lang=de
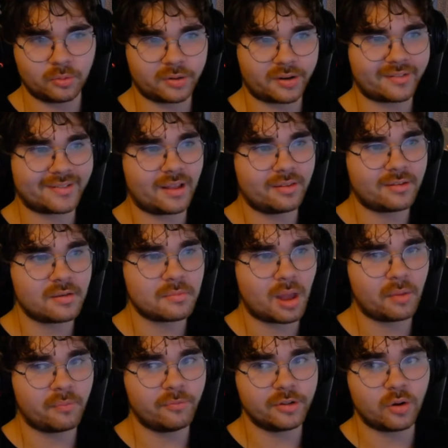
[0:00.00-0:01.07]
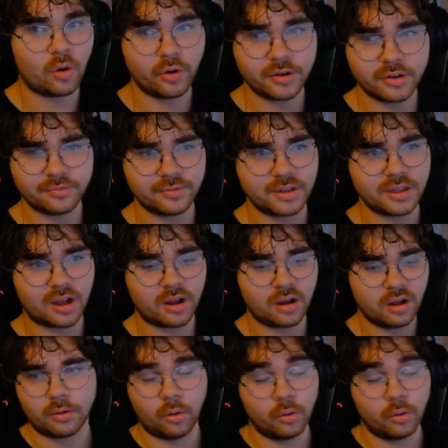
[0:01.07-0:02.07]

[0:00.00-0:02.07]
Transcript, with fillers: Und das Ganze machen wir heute wieder.